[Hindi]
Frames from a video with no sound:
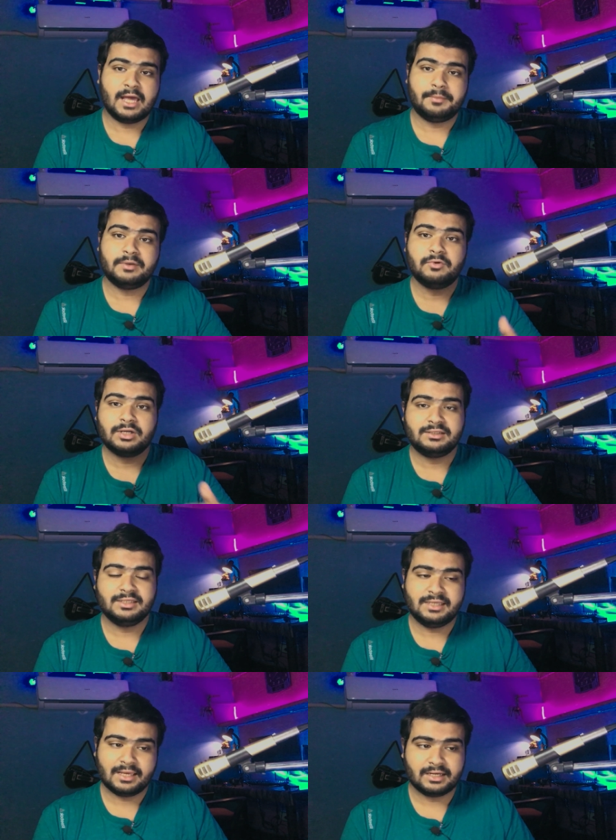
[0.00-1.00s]
यहाँ पर वो
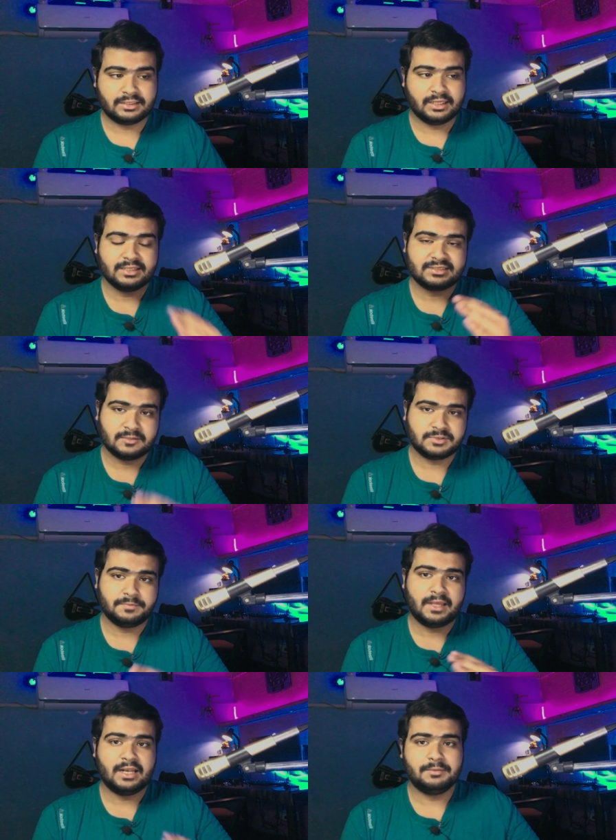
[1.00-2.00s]
गलती ये करते हैं कि
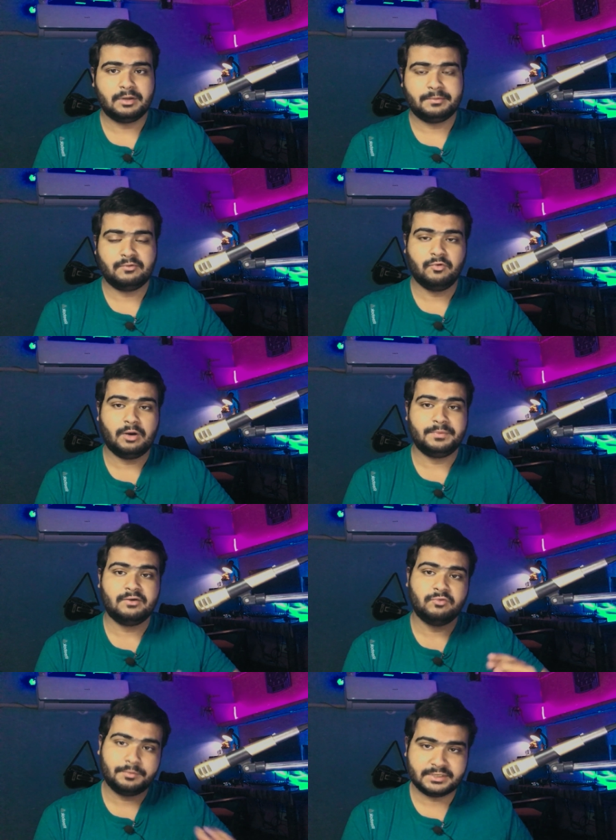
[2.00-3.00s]
सबसे पहले नंबर पर वो
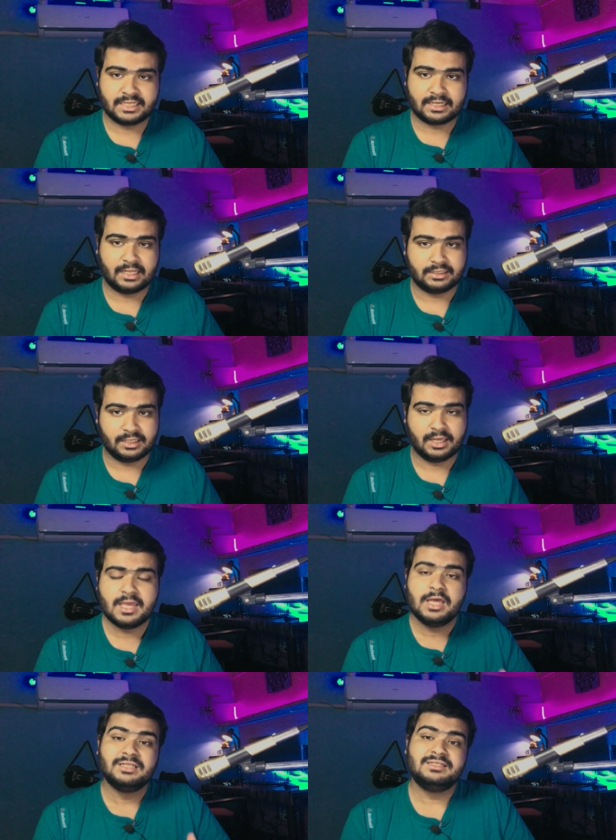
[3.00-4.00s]
अपना वो प्रोजेक्ट लेते हैं
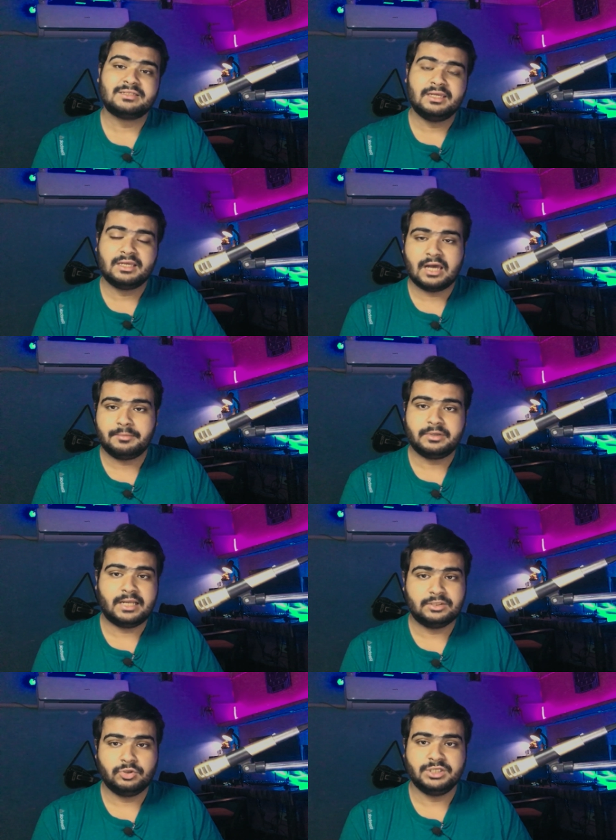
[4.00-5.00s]
जिसकी कम
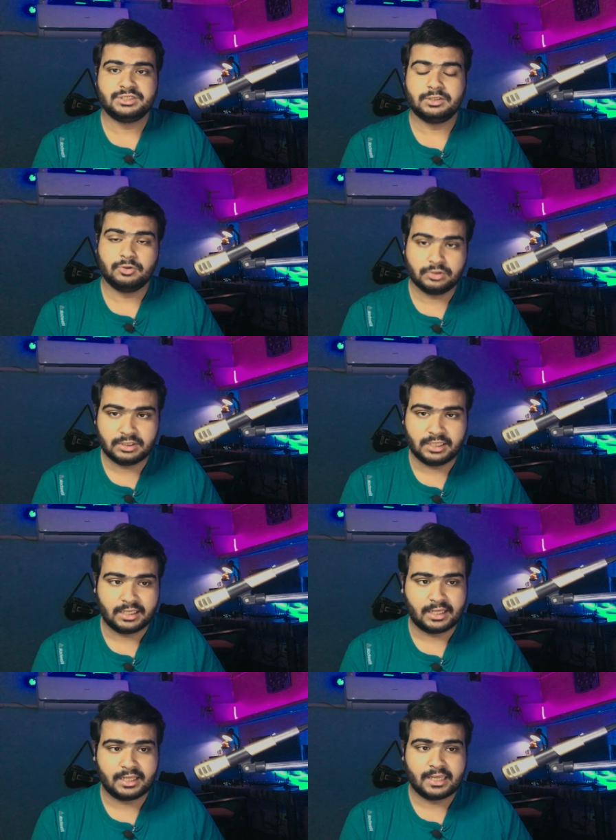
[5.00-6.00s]
रेजोल्यूशन होती
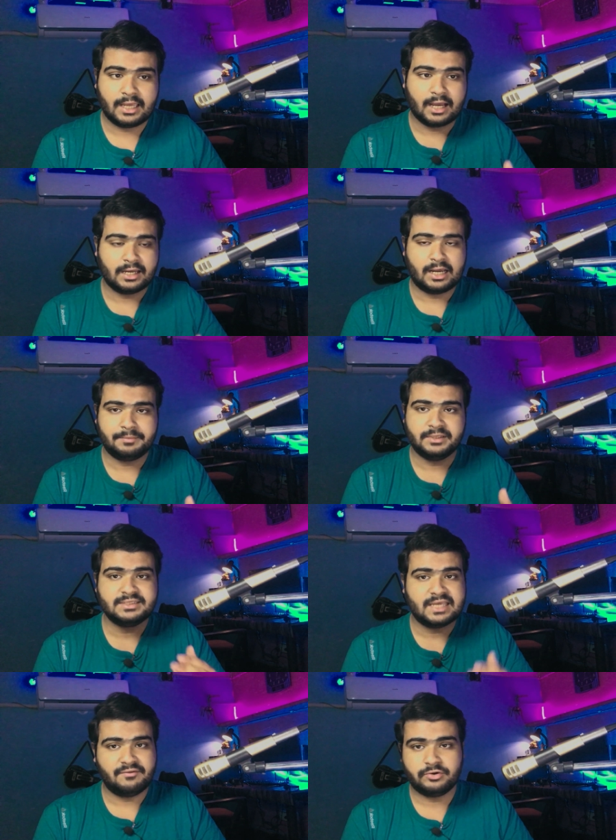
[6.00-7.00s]
है यानी कि अगर आपने
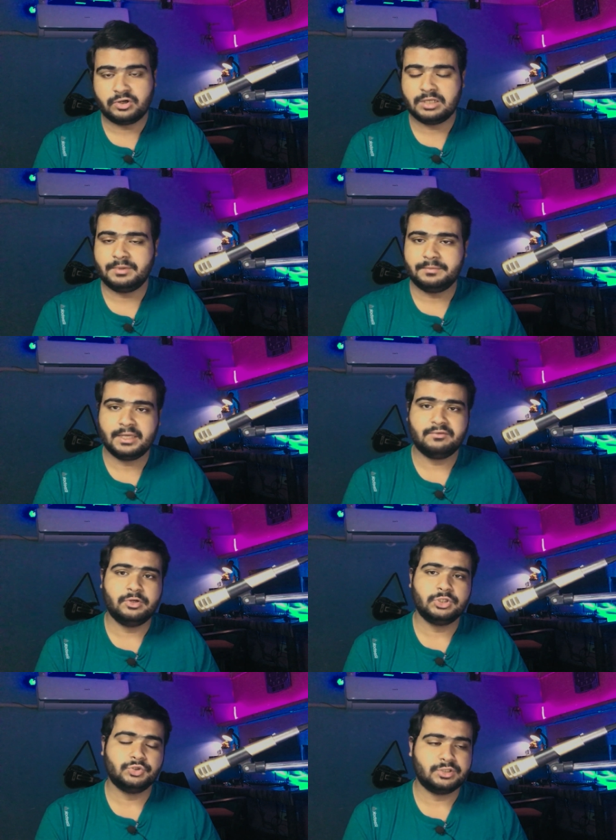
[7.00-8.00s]
सेवन ट्वेंटी पी पे एक
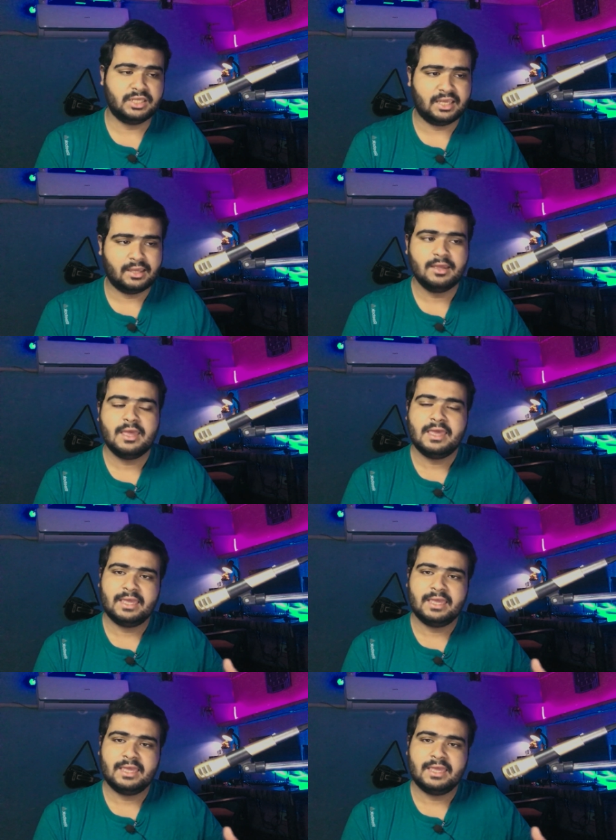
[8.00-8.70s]
वीडियो शूट की है